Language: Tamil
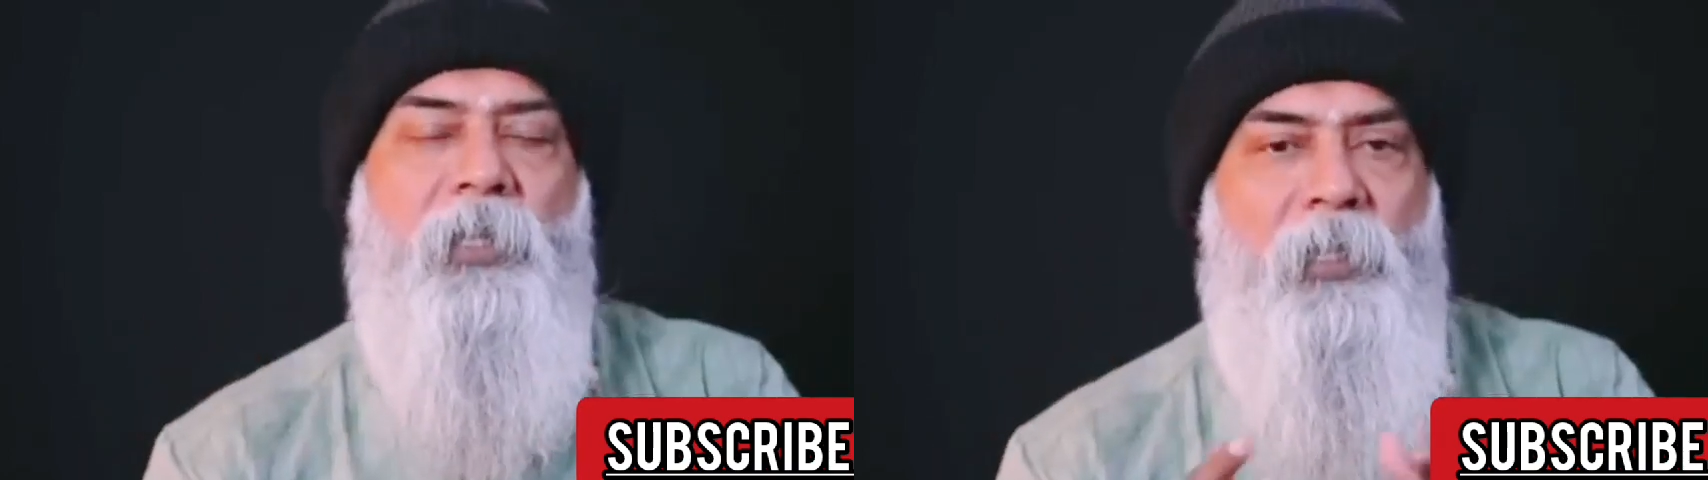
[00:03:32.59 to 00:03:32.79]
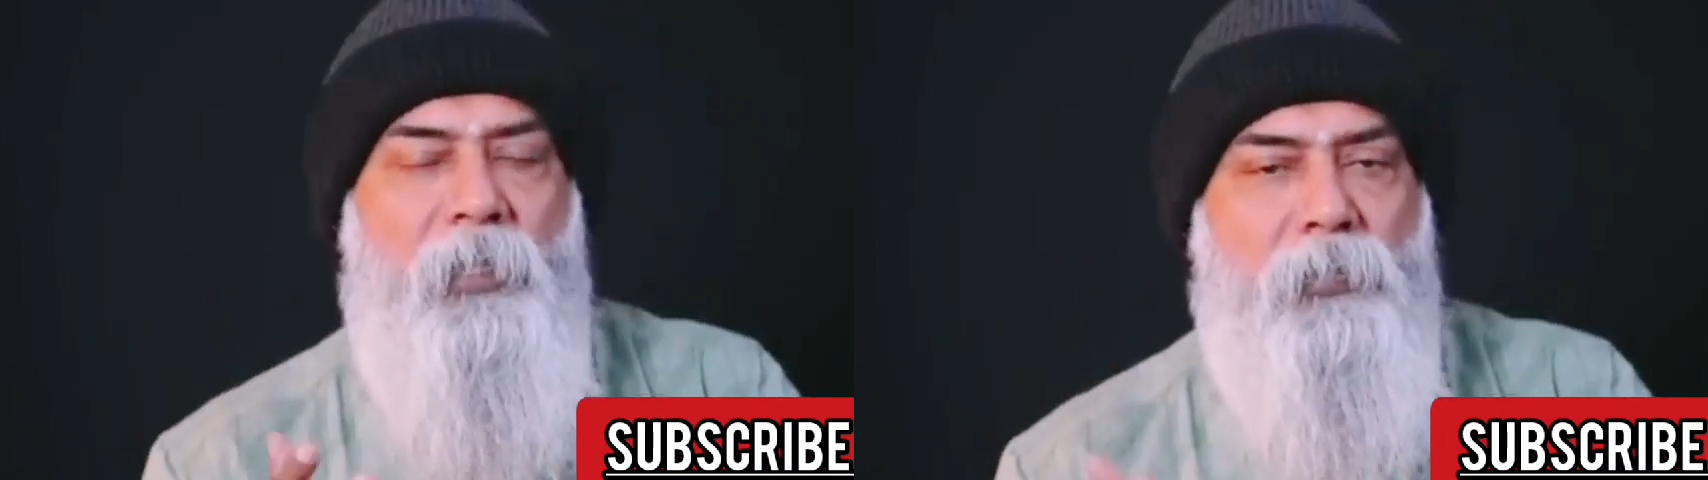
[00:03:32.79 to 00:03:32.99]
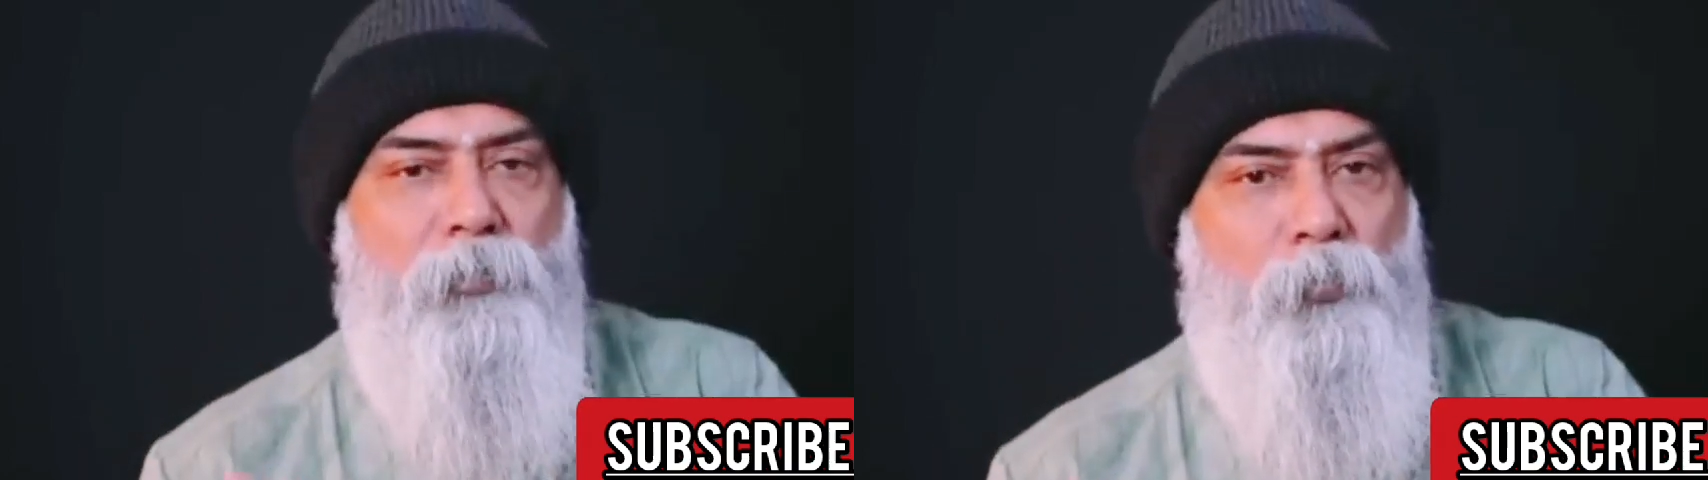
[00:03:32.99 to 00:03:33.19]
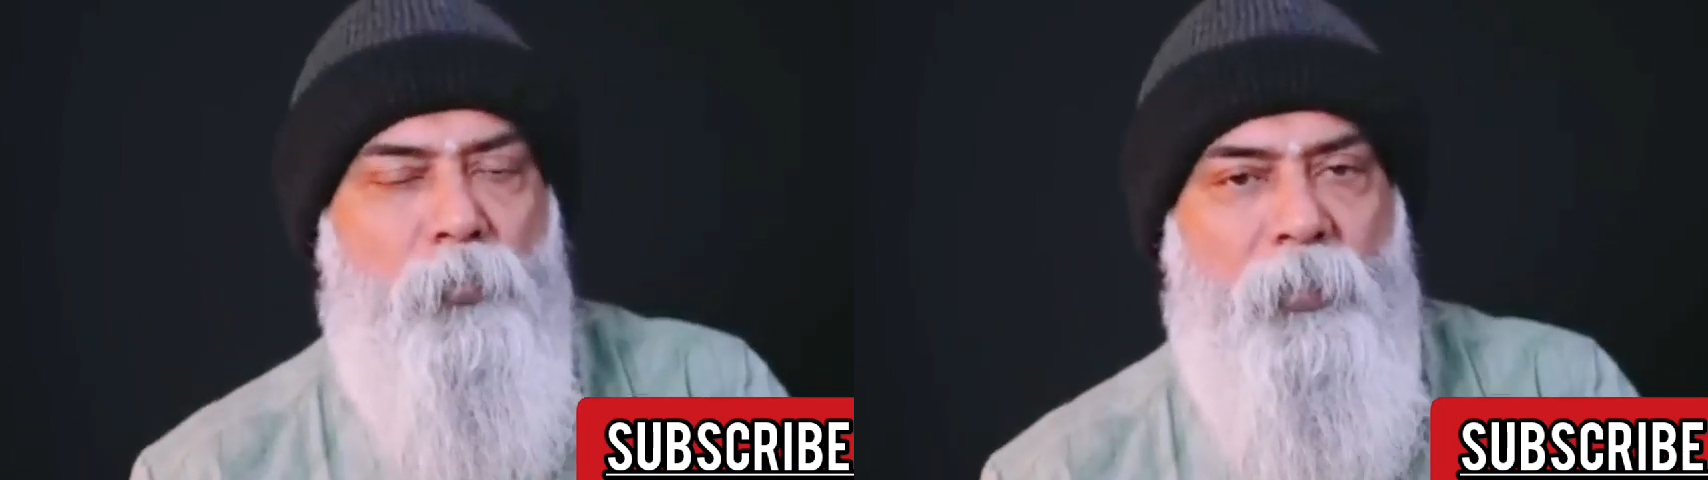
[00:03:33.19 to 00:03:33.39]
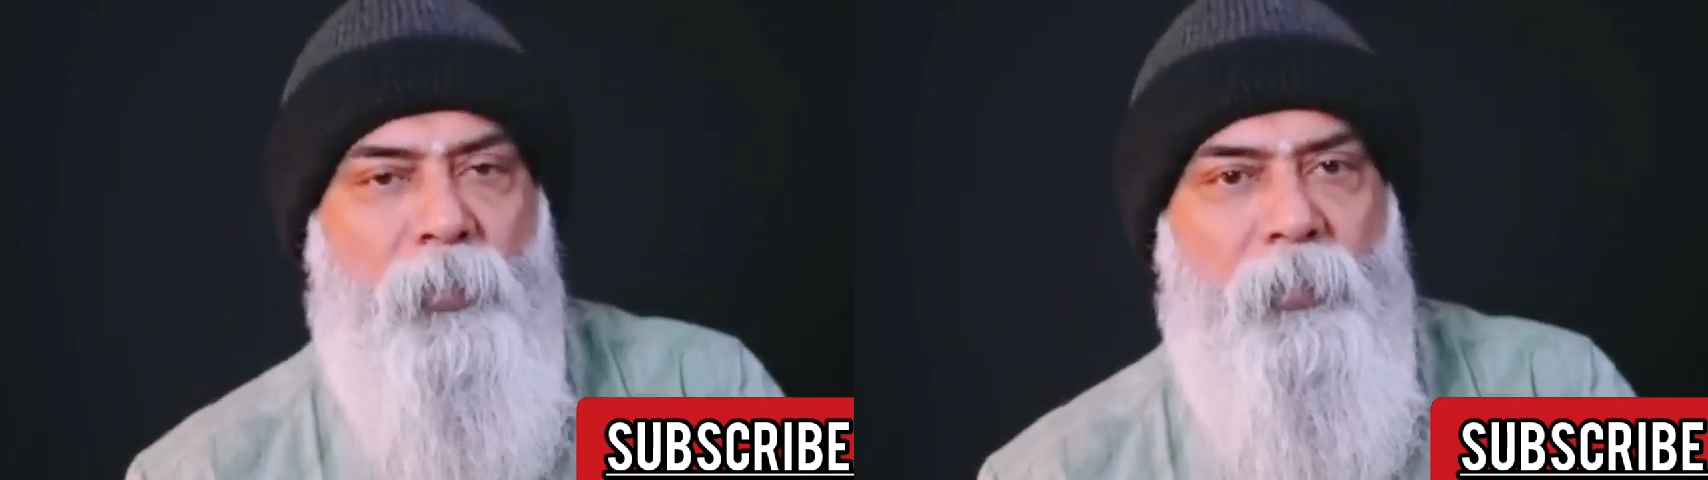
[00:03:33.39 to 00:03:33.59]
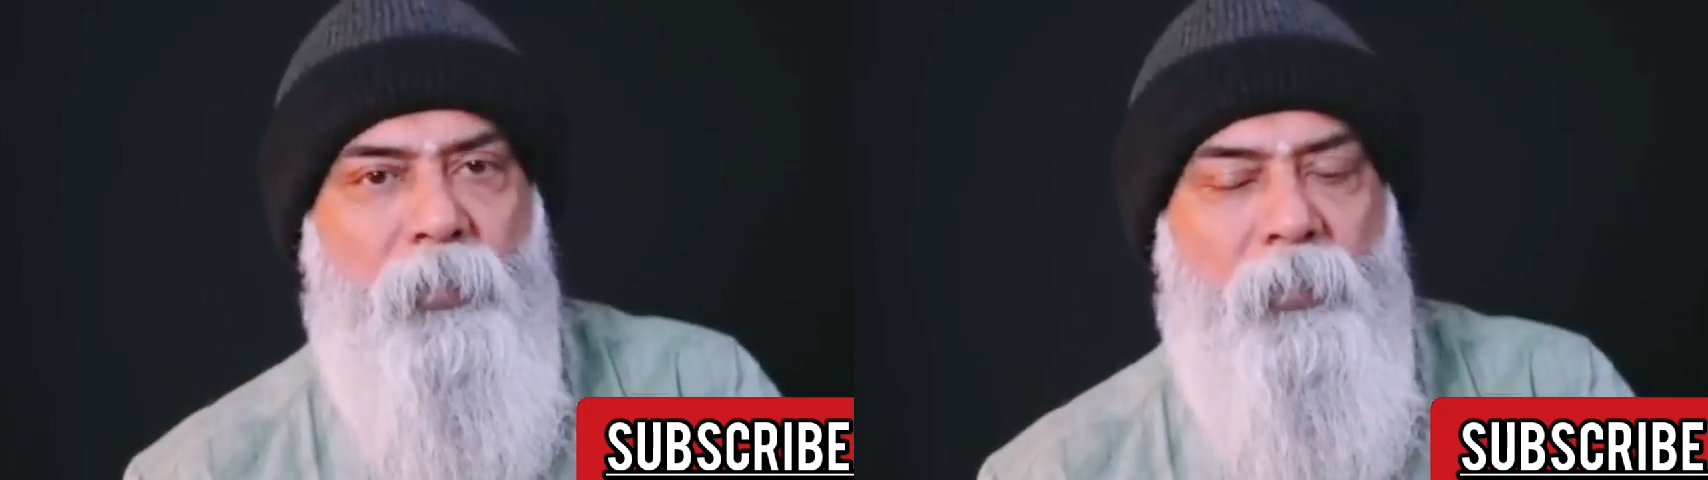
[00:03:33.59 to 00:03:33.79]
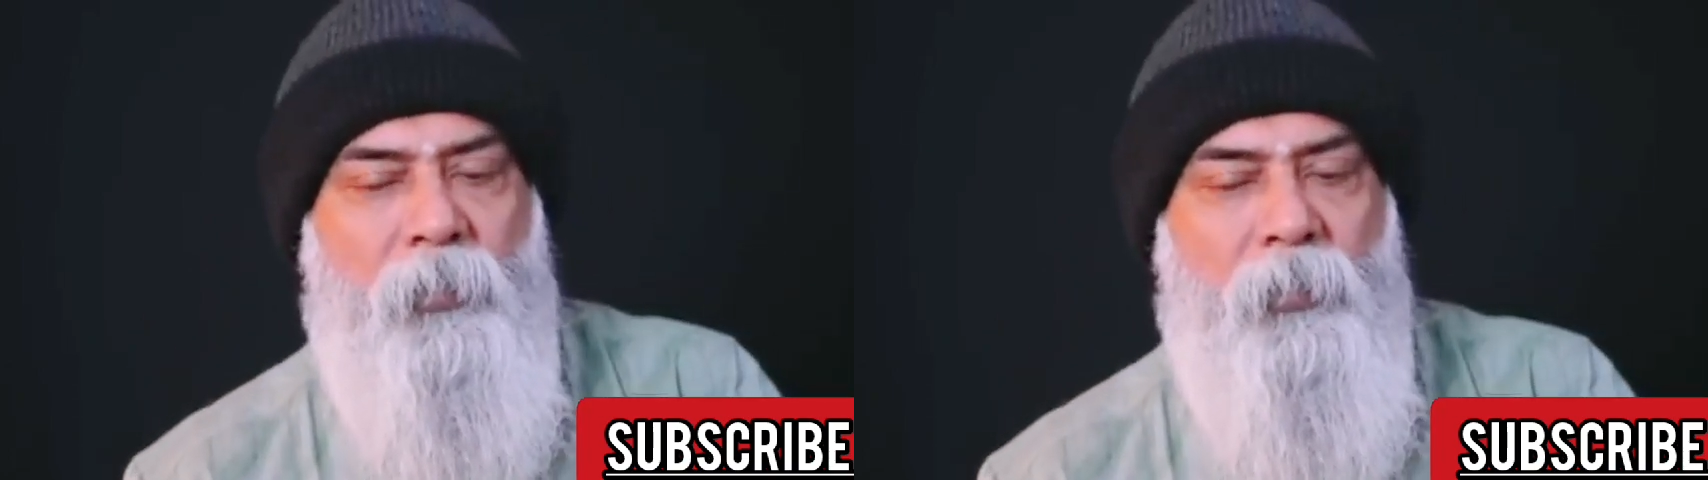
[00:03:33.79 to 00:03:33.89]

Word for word: நான் என்ன சொல்றேன்